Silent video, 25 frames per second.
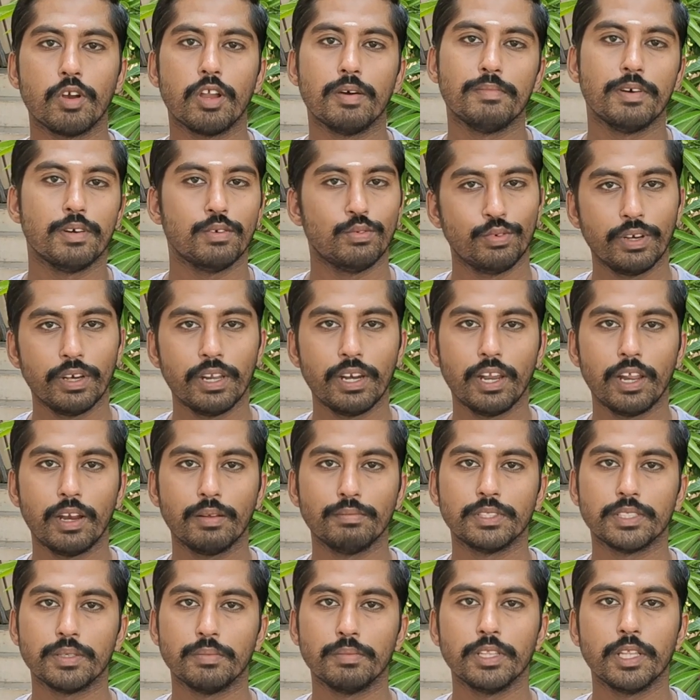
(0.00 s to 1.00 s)
மூலமாக உடல்
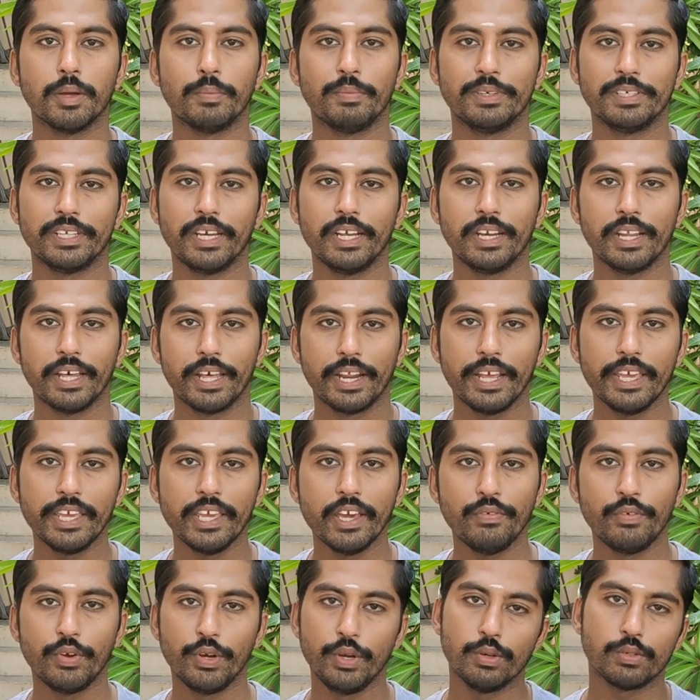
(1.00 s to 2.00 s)
நலம் சம்மந்தப்பட்ட
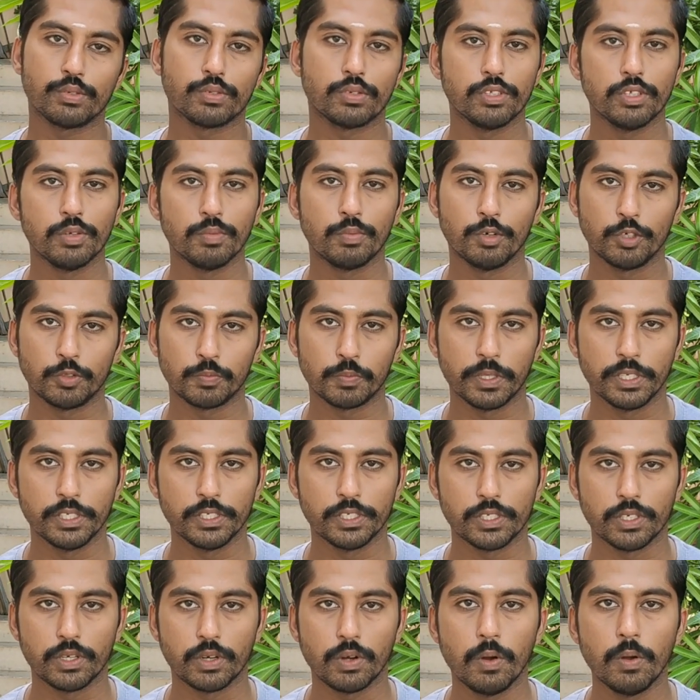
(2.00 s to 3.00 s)
நிறைய வீடியோஸ் வந்து போஸ்ட்
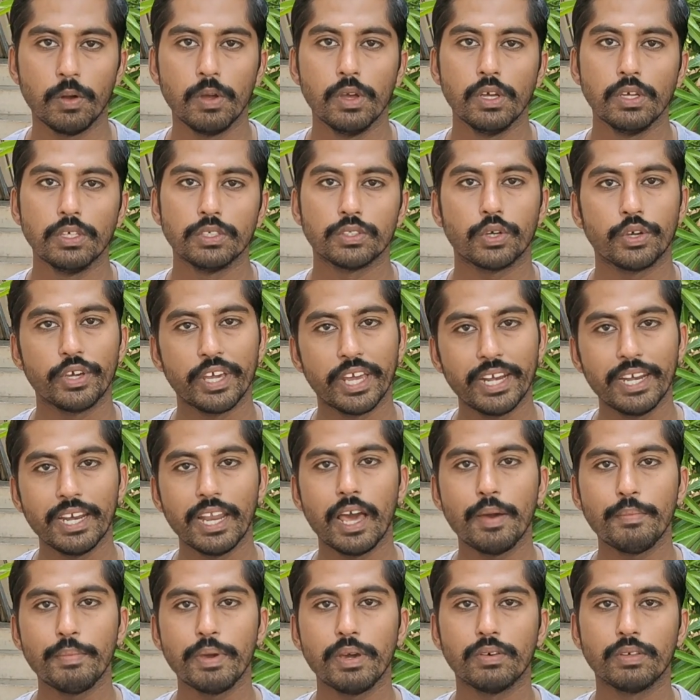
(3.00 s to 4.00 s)
பண்ணிட்டு இருக்கோம் ஸோ
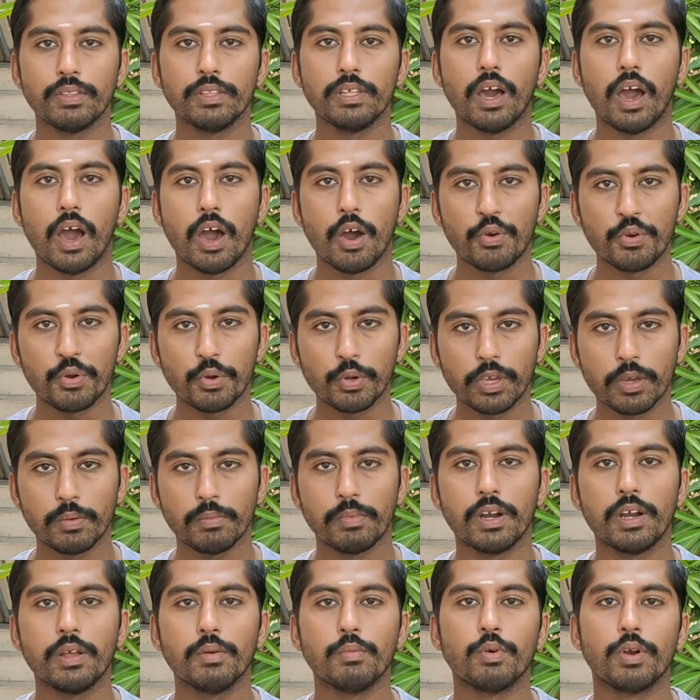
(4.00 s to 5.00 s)
எல்லாமே வந்து
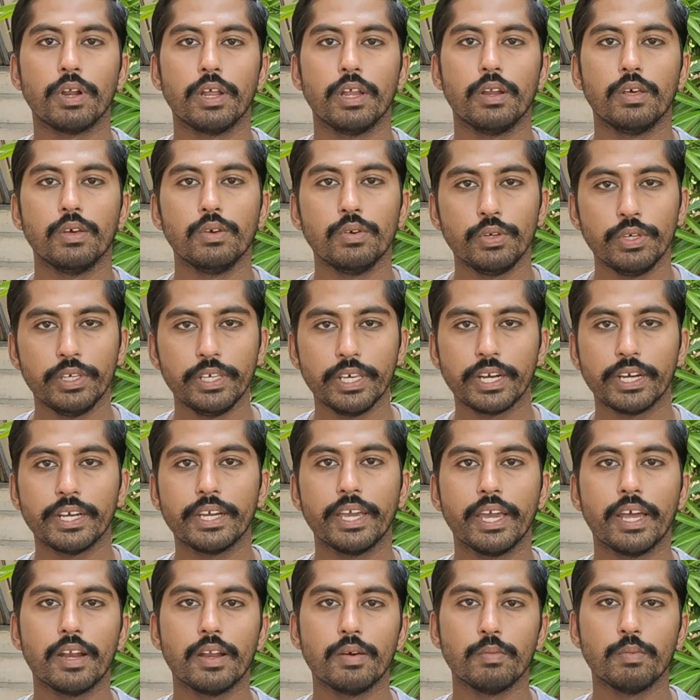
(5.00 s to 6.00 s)
ஆரோக்கியமான முறையிலையும்
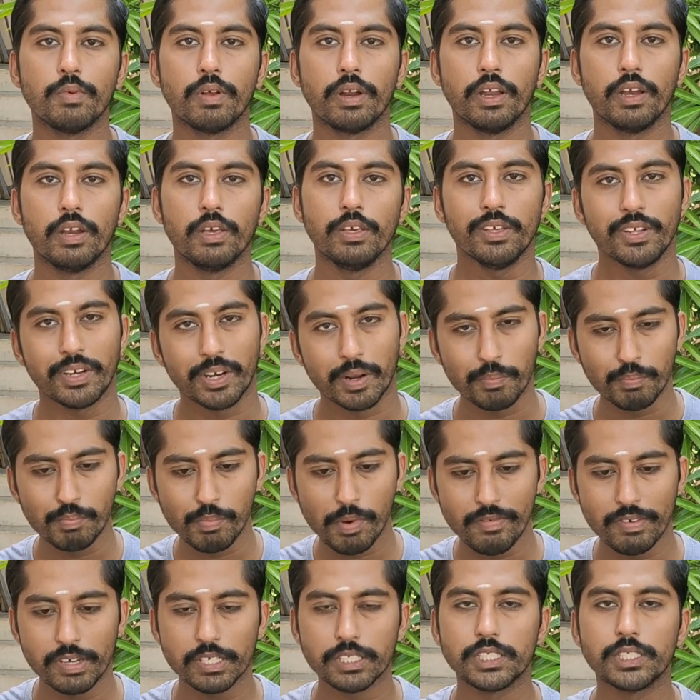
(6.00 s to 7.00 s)
இயற்கையான முறையிலையும்
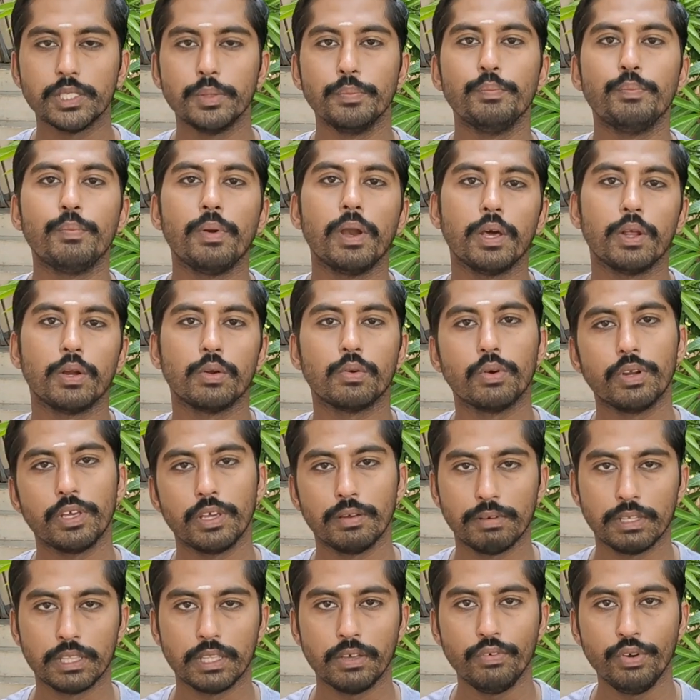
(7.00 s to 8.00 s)
ரொம்பவே சிம்பிளாக இருக்கும்
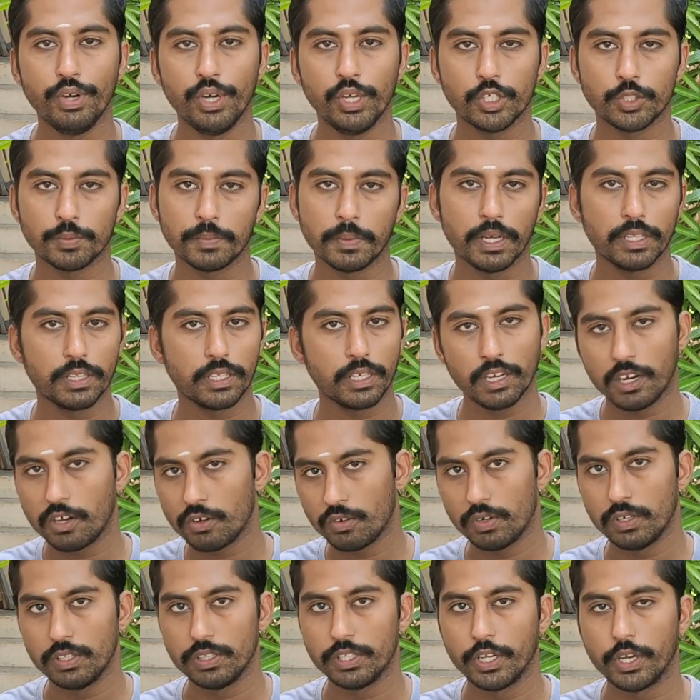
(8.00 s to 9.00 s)
நீங்கள் மற்ற வீடியோஸ் பார்த்தீங்கன்னா
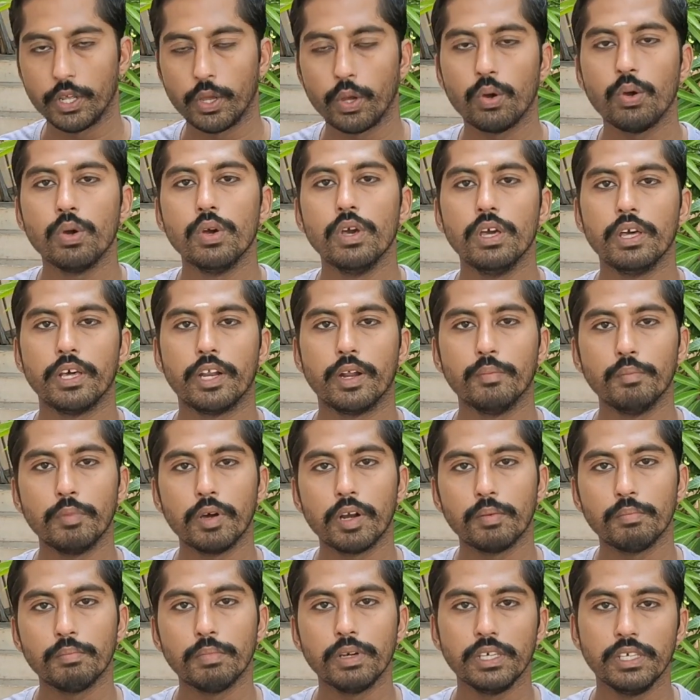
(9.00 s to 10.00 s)
உங்களுக்கு தெரியும்
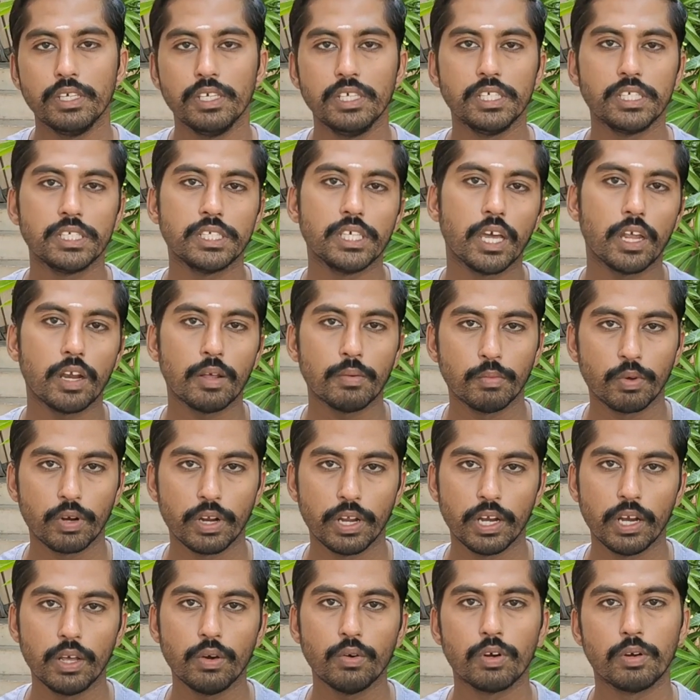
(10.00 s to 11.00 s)
ரொம்ப ரொம்ப ஈஸியான
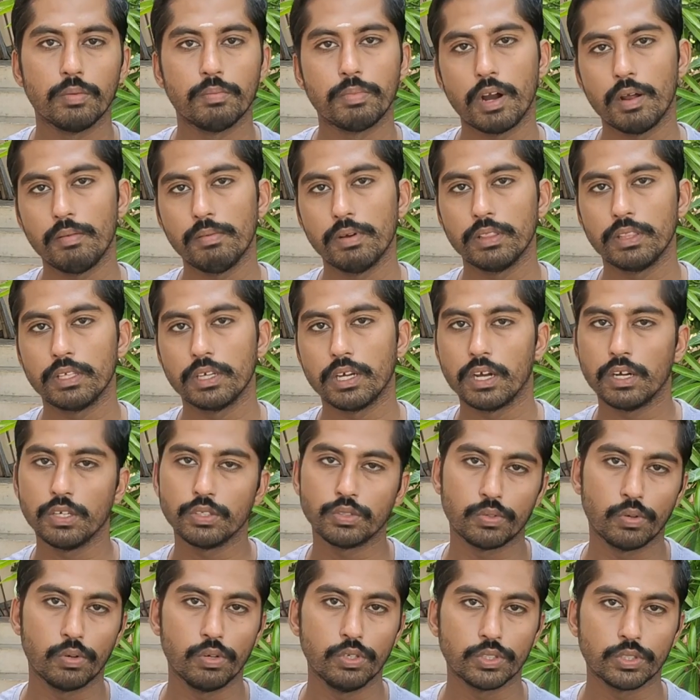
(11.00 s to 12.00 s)
முறையில் ஒரு ப்ராப்ளத்துக்கான
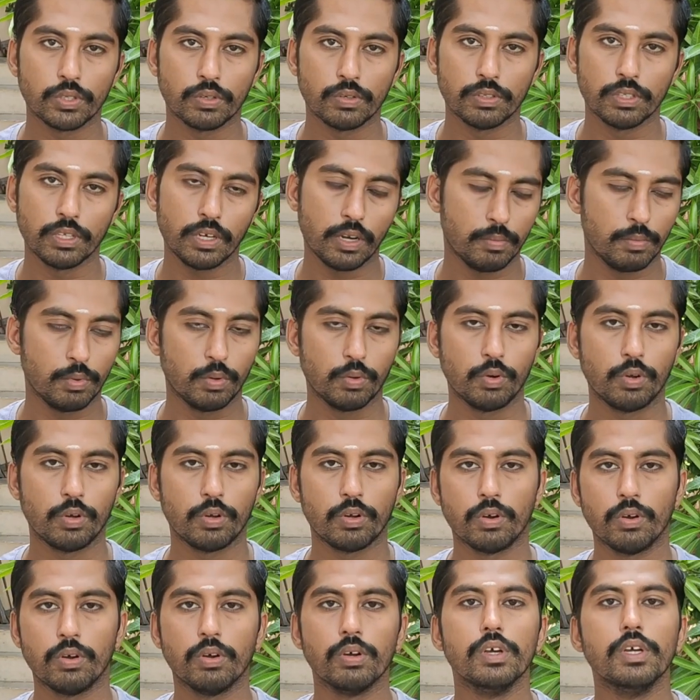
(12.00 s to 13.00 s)
சொல்யூஷன் வந்து நம்ம
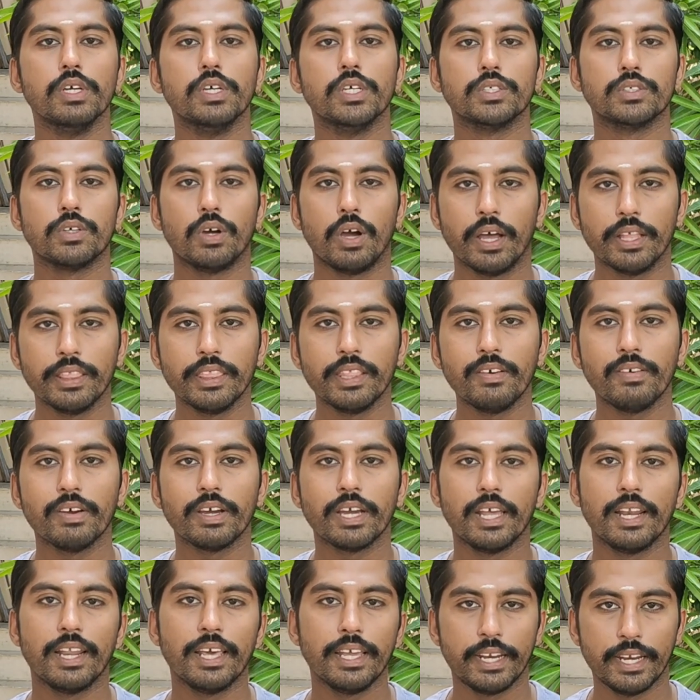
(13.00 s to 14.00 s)
கொடுக்குறோம் ஸோ அந்த
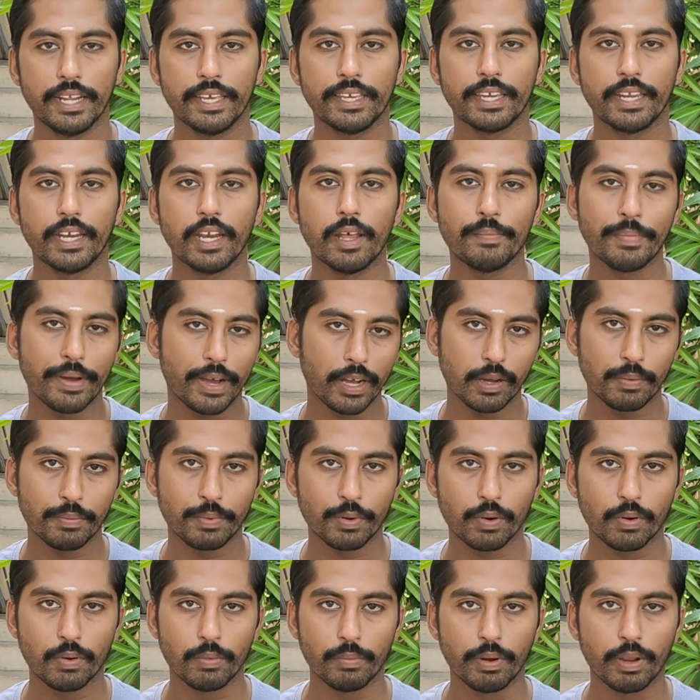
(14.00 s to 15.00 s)
வகையில் இன்னைக்கு என்ன பார்க்க
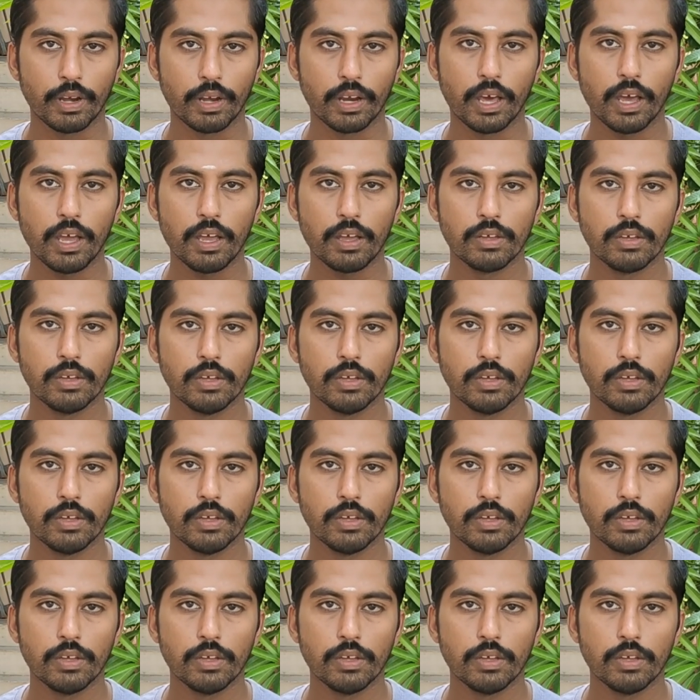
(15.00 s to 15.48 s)
போகிறோம் அப்படின்னா